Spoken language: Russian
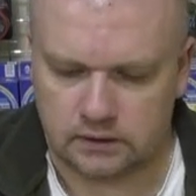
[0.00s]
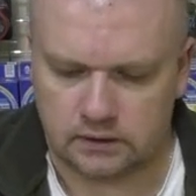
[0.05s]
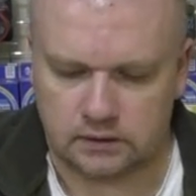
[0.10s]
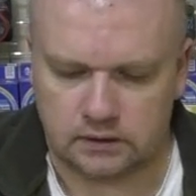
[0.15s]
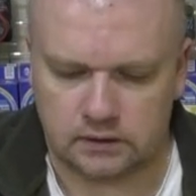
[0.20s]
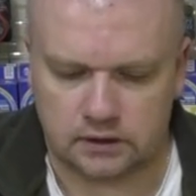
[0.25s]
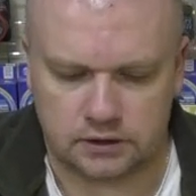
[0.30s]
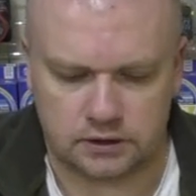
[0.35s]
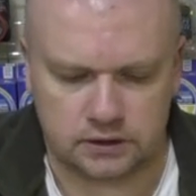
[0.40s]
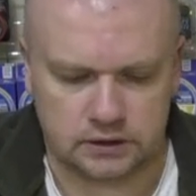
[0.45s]

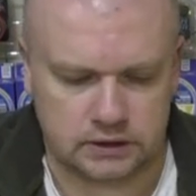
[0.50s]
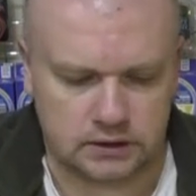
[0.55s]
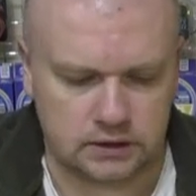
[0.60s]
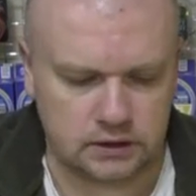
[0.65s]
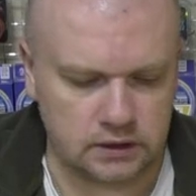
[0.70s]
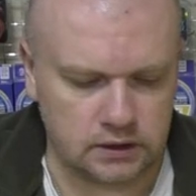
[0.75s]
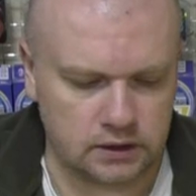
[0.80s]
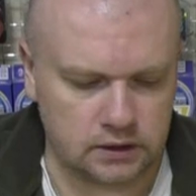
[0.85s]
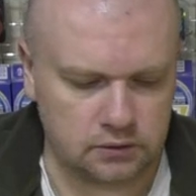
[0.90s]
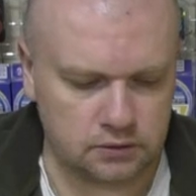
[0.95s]
Значит,
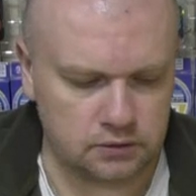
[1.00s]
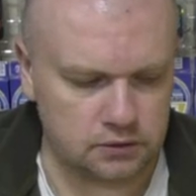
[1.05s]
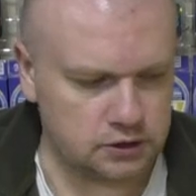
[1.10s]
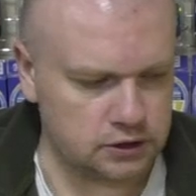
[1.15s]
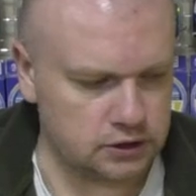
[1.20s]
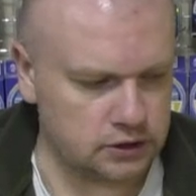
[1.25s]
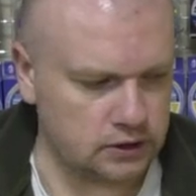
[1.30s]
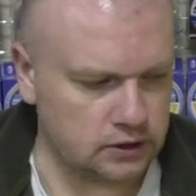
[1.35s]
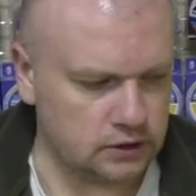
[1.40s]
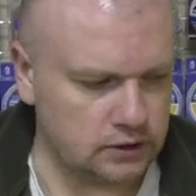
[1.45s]

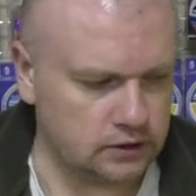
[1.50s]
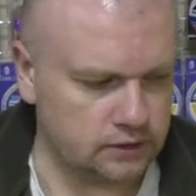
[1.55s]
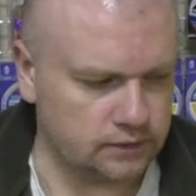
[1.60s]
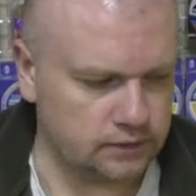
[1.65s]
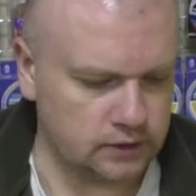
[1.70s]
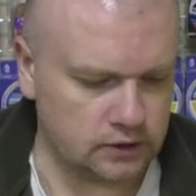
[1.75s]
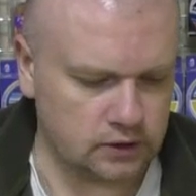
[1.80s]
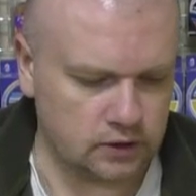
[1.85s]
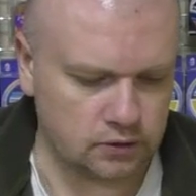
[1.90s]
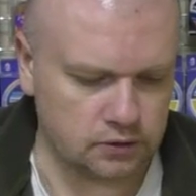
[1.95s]
следующий
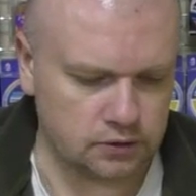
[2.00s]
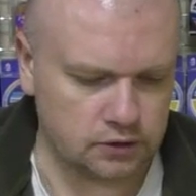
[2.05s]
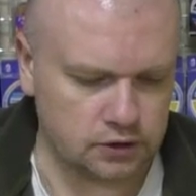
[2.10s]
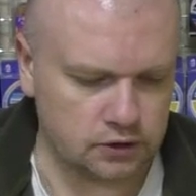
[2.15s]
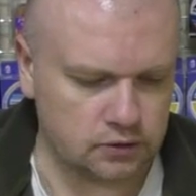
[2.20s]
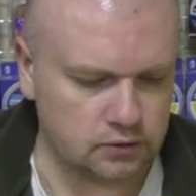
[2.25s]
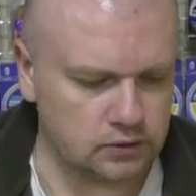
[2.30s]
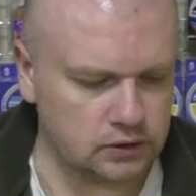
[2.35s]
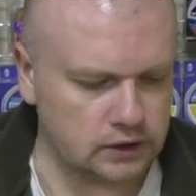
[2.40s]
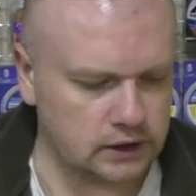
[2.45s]

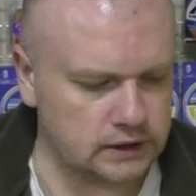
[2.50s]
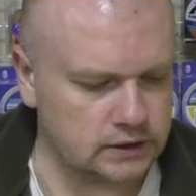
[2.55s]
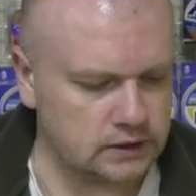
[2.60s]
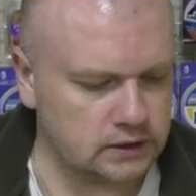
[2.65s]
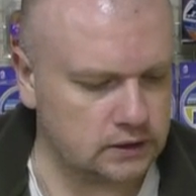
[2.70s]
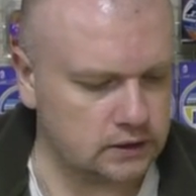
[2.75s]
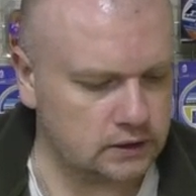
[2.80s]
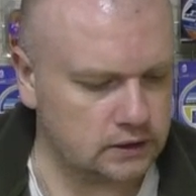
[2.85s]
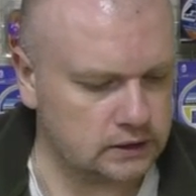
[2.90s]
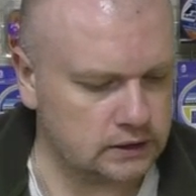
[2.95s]
фидерочек у
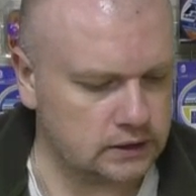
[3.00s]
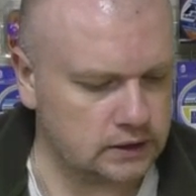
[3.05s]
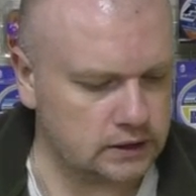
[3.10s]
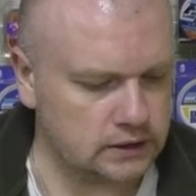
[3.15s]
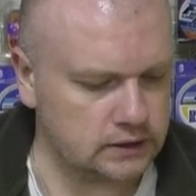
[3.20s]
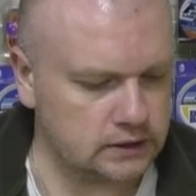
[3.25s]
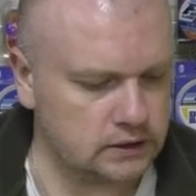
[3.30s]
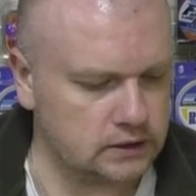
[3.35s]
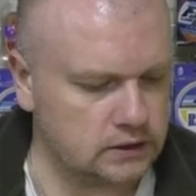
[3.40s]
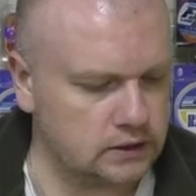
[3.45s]
нас
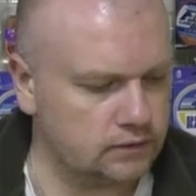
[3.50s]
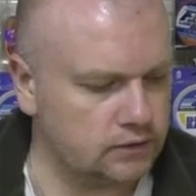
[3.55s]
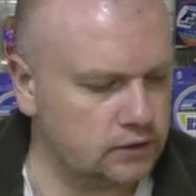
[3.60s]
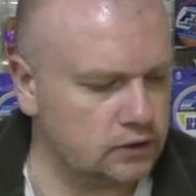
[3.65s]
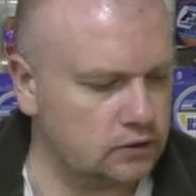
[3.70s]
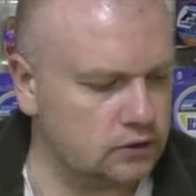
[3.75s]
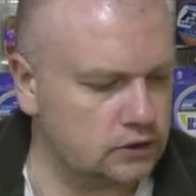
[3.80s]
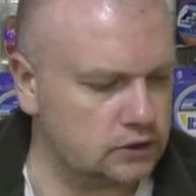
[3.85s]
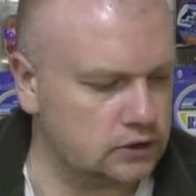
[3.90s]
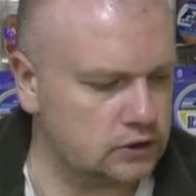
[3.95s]

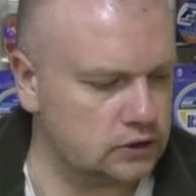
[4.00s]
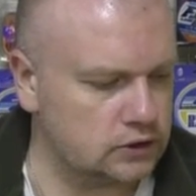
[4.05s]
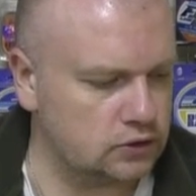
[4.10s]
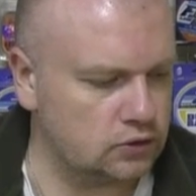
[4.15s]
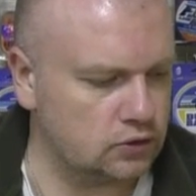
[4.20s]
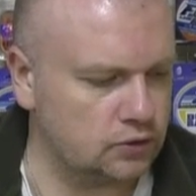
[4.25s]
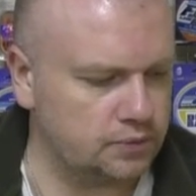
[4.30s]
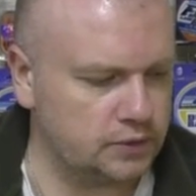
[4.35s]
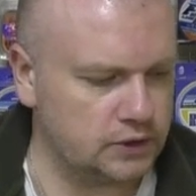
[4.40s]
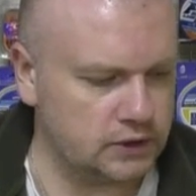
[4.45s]
390,
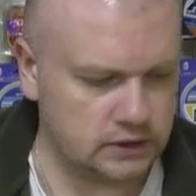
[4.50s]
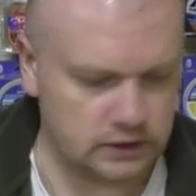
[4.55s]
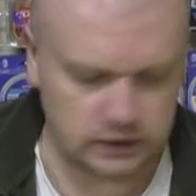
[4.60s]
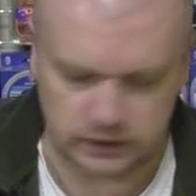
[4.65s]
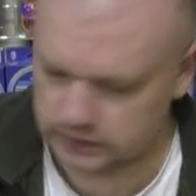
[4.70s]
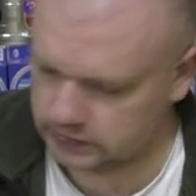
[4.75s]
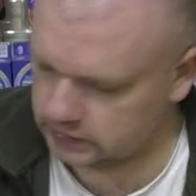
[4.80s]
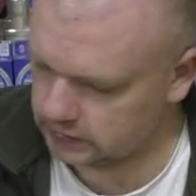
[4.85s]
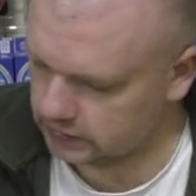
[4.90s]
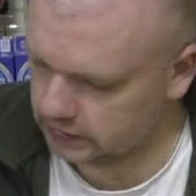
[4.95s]

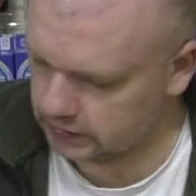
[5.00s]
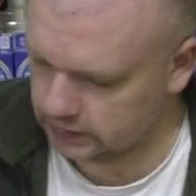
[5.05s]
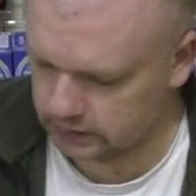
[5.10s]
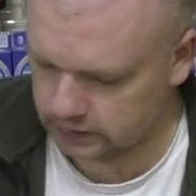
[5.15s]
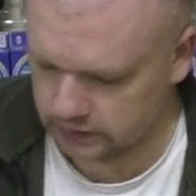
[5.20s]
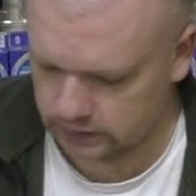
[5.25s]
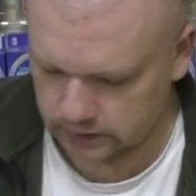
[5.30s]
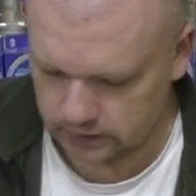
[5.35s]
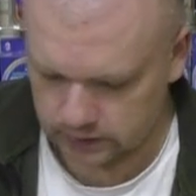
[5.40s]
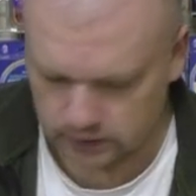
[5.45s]
150.
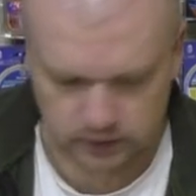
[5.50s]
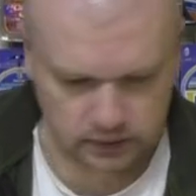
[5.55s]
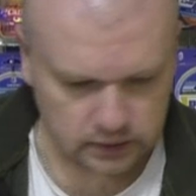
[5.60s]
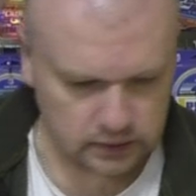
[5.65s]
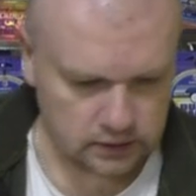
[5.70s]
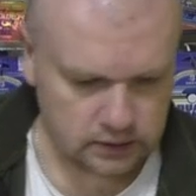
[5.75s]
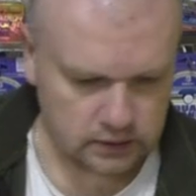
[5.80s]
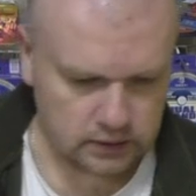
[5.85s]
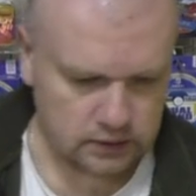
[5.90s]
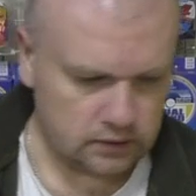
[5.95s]

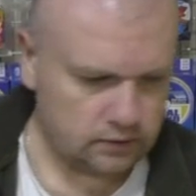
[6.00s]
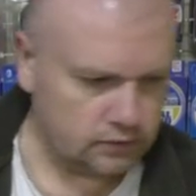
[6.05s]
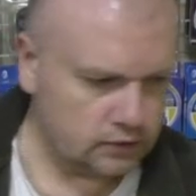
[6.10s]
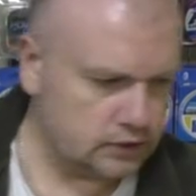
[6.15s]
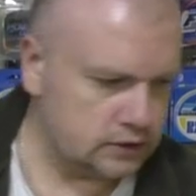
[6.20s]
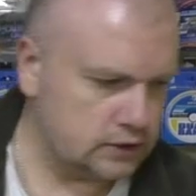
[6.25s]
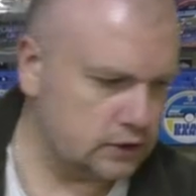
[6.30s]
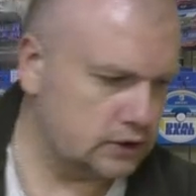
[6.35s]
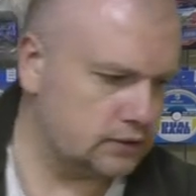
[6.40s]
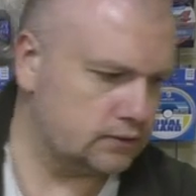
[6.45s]

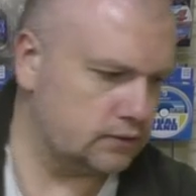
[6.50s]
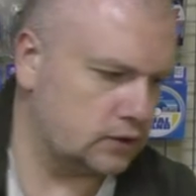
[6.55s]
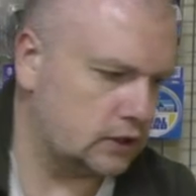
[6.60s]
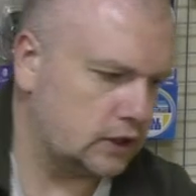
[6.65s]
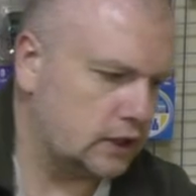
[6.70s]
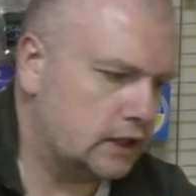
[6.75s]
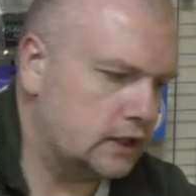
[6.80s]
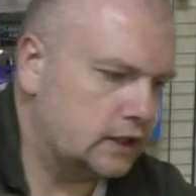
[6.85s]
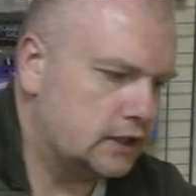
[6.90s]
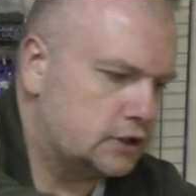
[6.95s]
Вот здесь вот
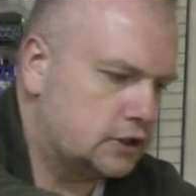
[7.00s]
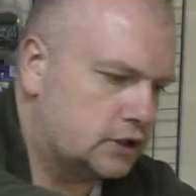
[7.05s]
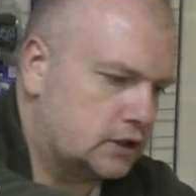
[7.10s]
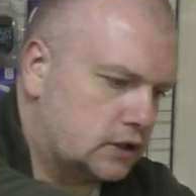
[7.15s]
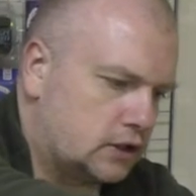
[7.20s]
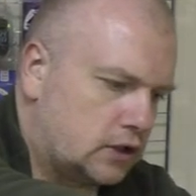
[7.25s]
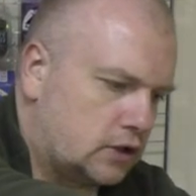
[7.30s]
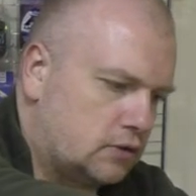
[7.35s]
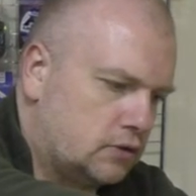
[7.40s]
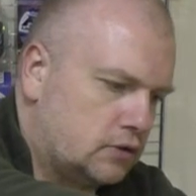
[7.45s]
колечко
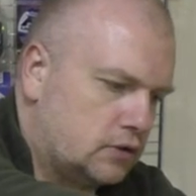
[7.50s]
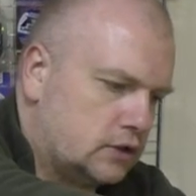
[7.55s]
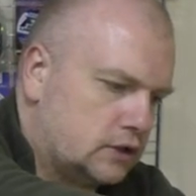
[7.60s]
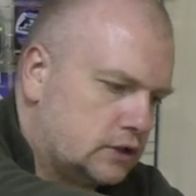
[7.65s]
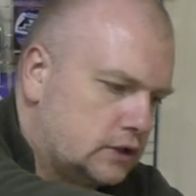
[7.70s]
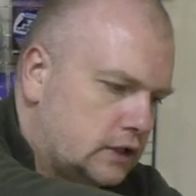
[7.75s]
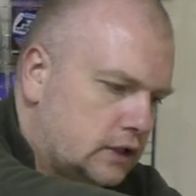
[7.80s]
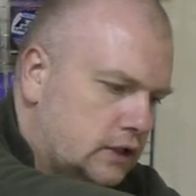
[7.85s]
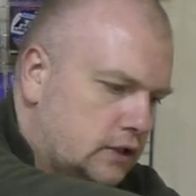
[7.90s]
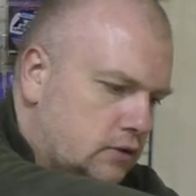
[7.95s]
такое
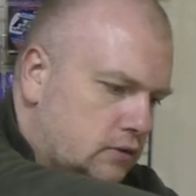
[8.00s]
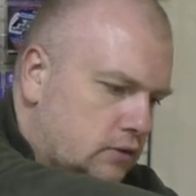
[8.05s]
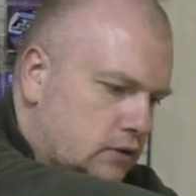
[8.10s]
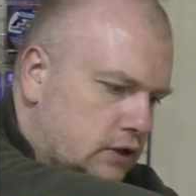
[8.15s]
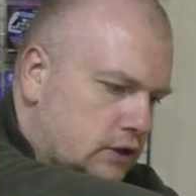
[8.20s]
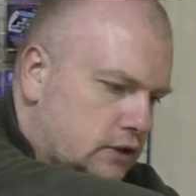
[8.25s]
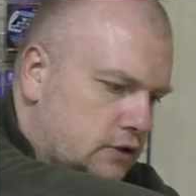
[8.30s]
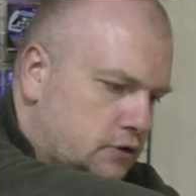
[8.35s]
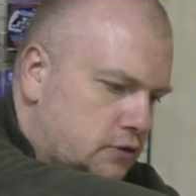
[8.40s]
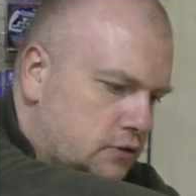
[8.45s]
стоит у
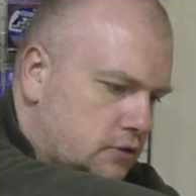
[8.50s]
нас.